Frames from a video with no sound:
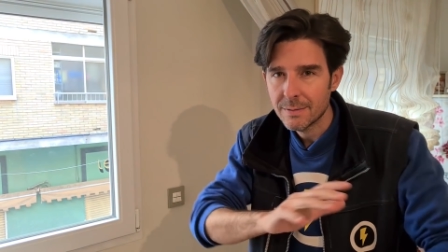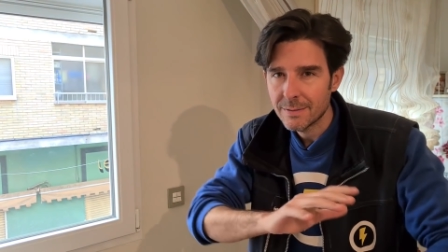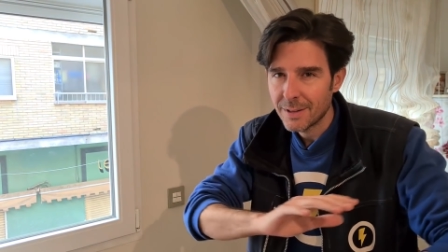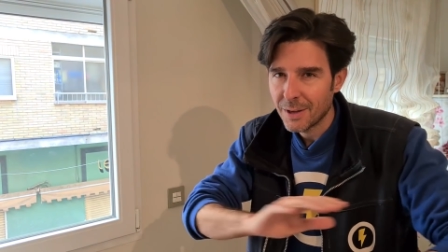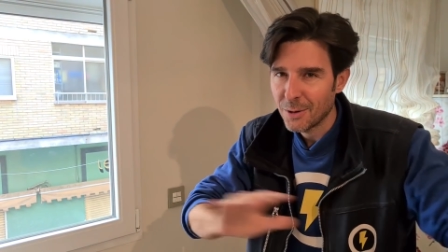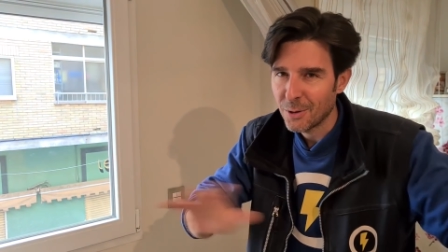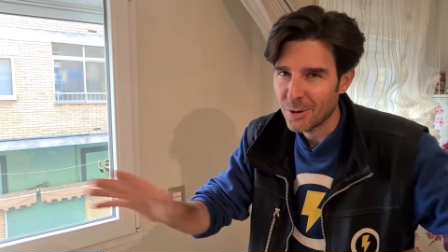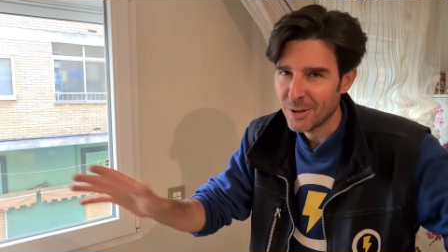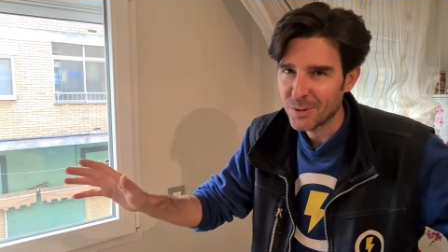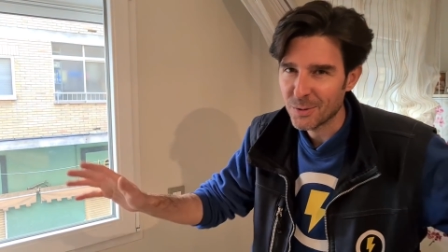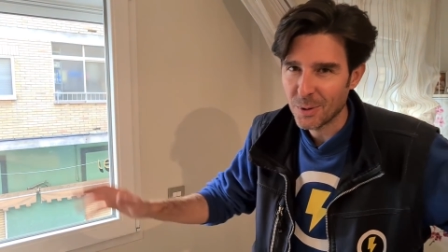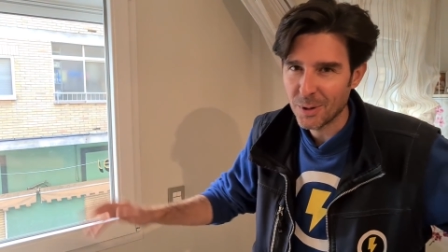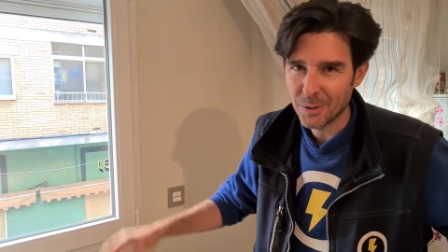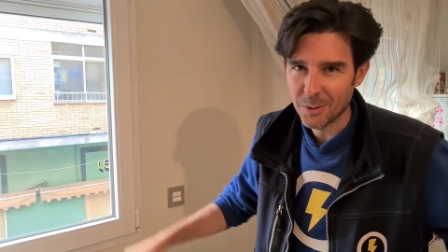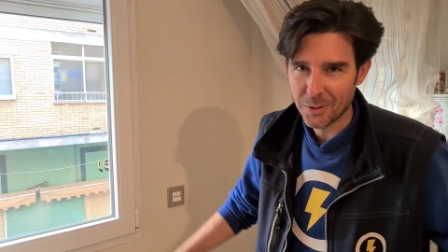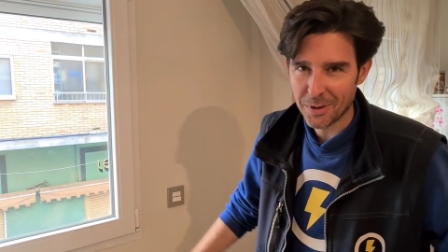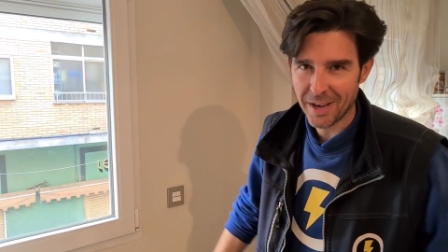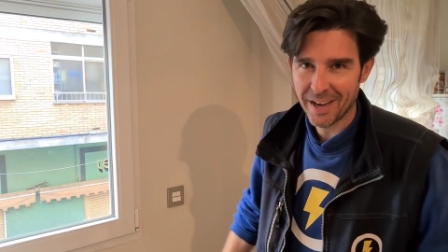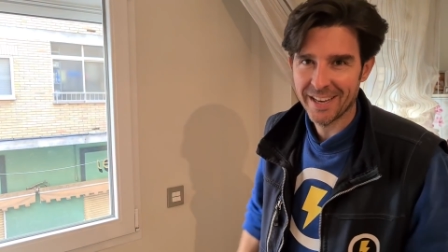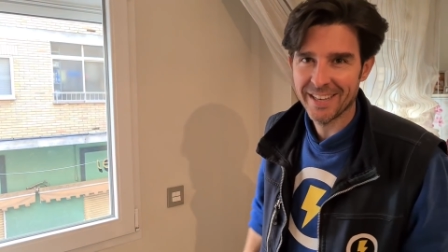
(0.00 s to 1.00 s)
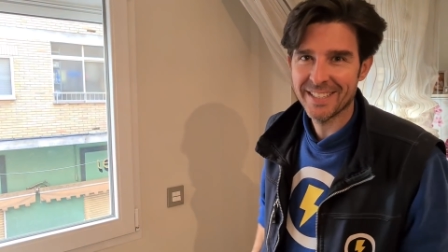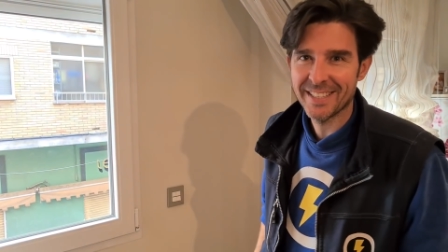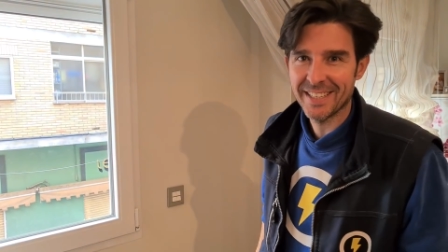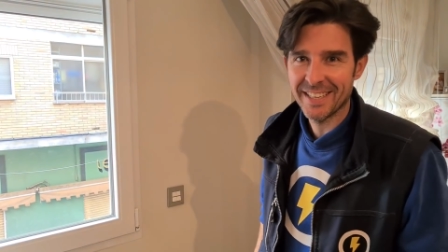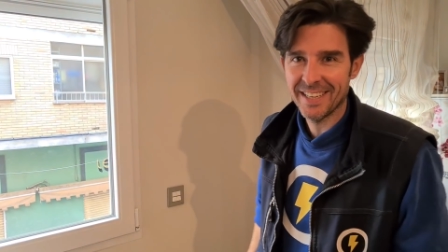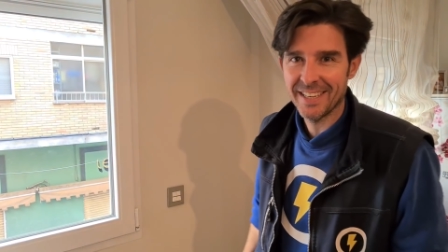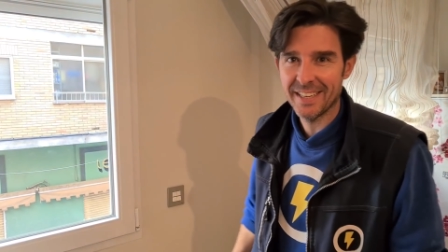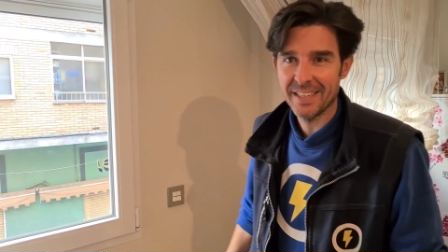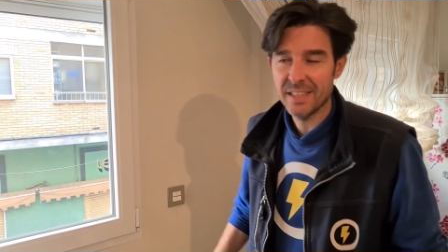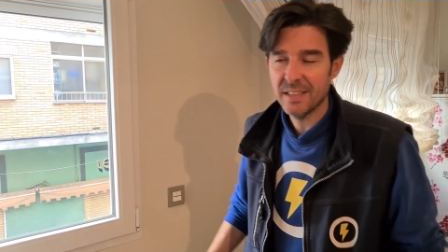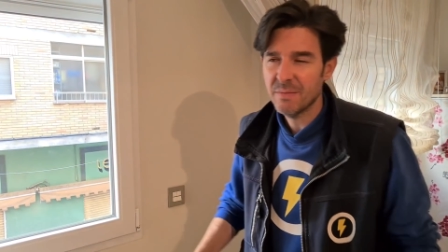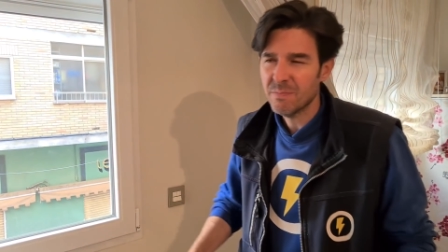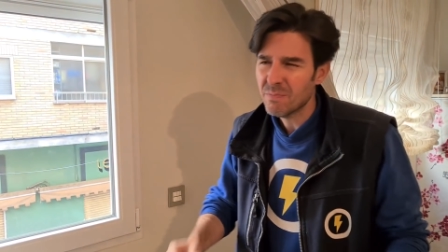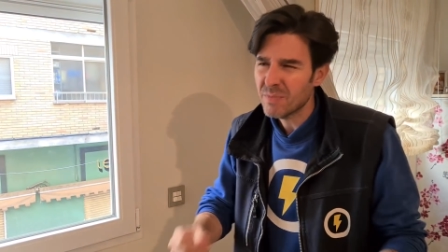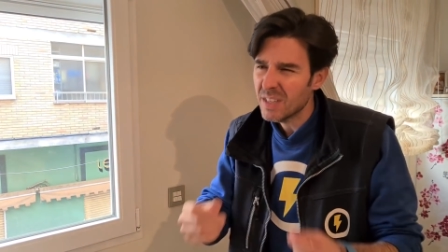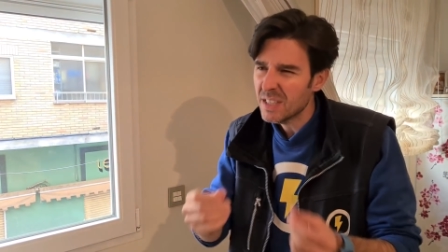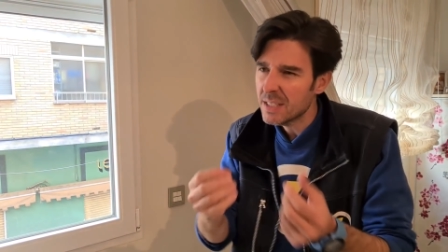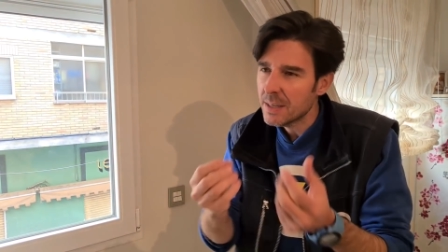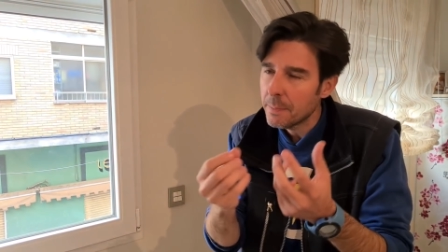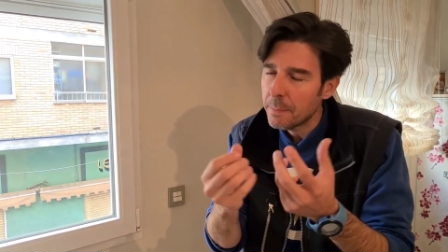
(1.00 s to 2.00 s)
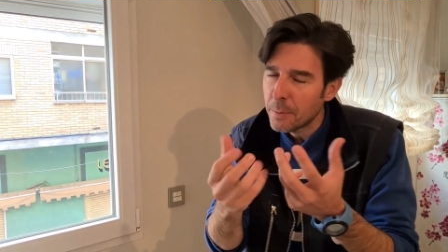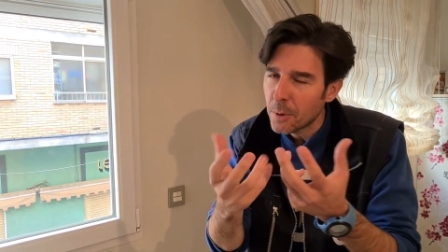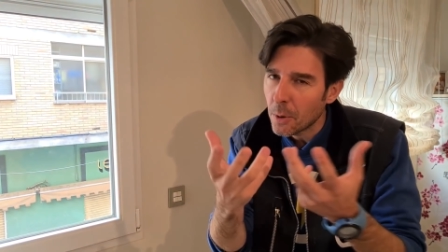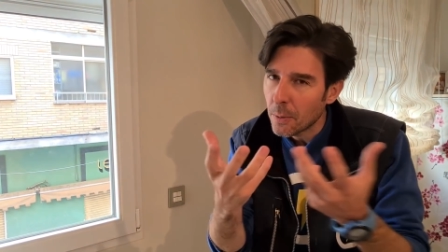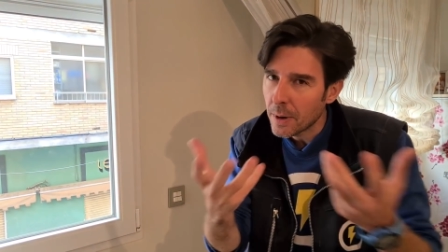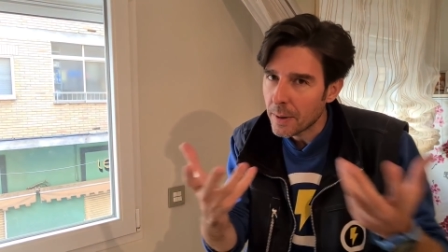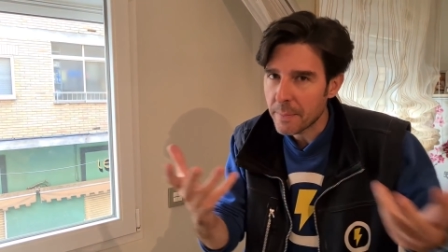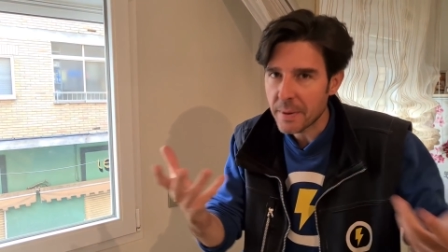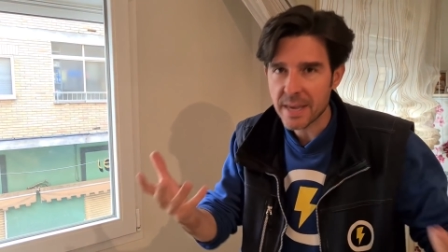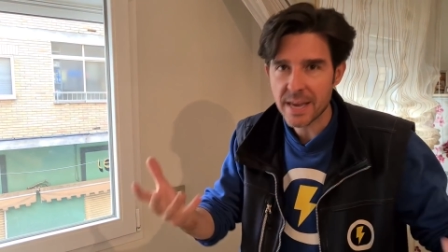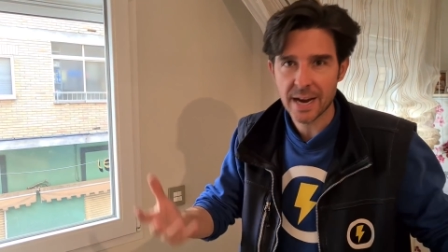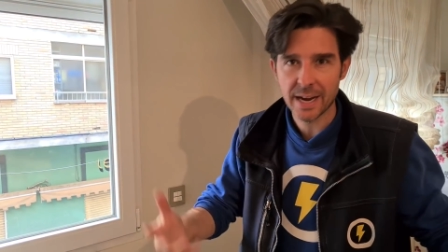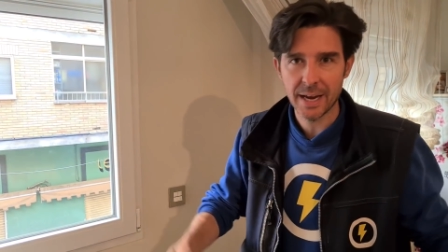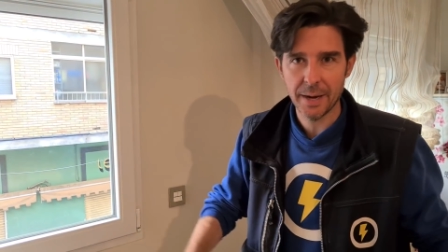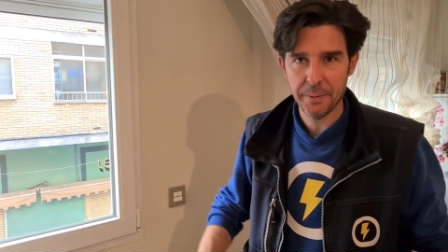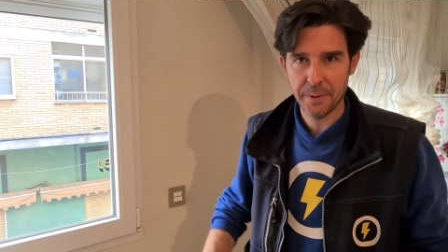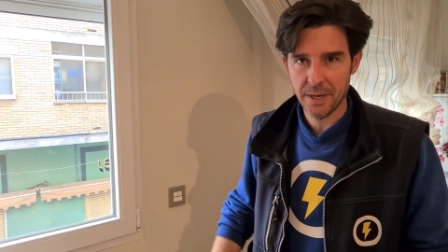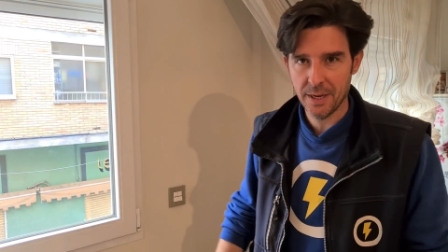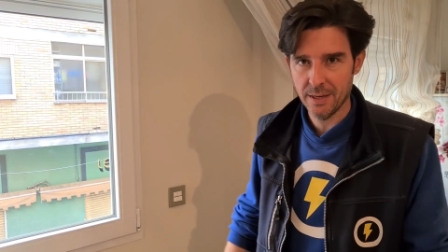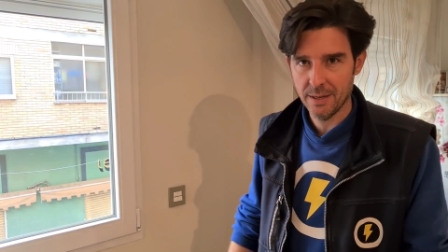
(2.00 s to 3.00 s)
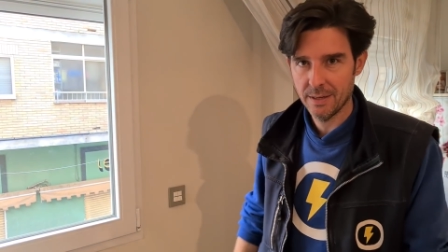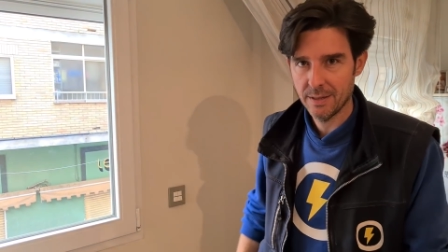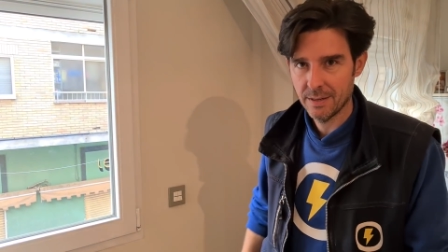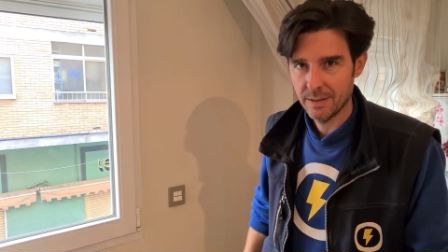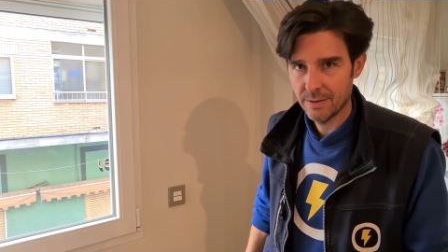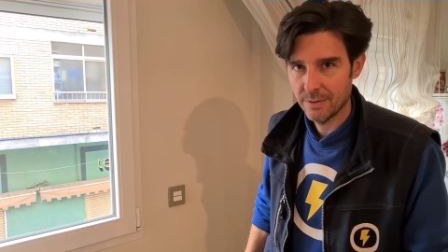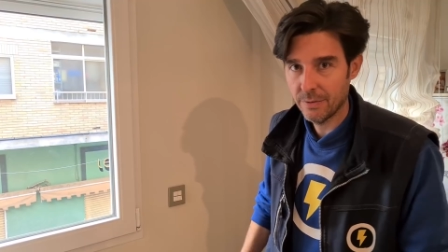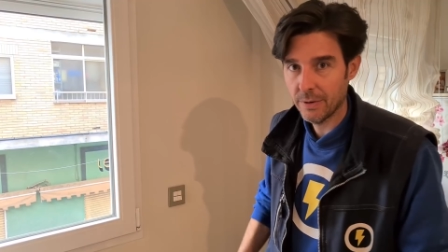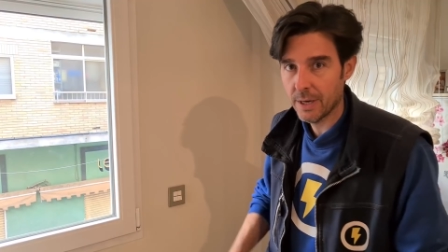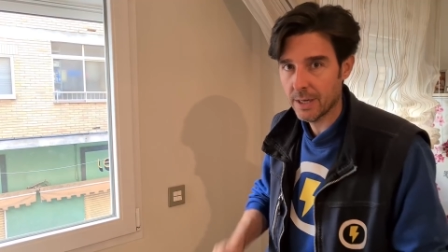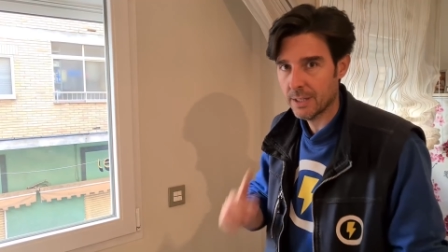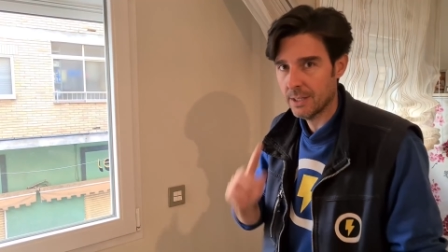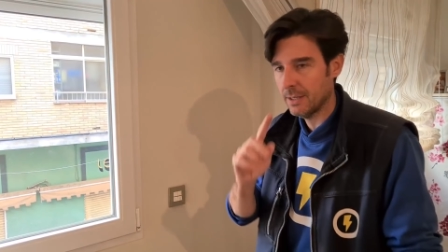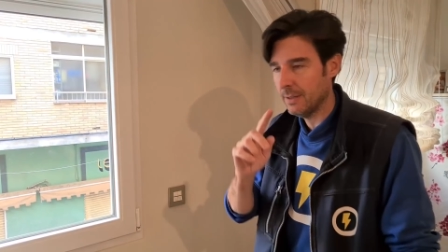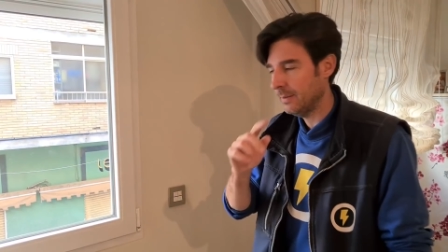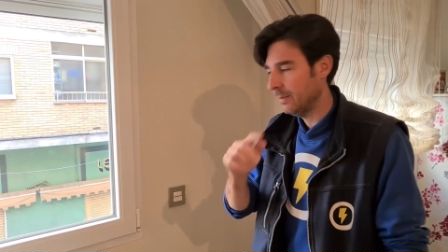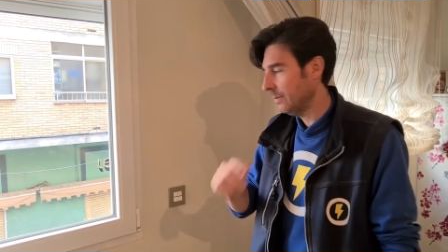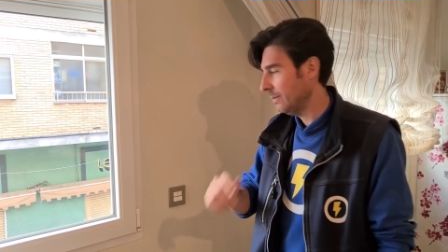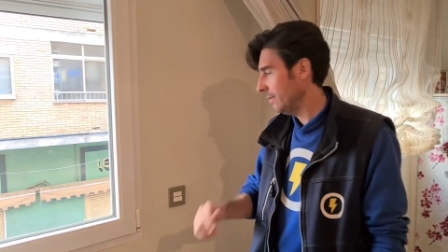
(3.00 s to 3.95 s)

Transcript: tengo resuelto ya ese, ese problemilla que había. Fíjate.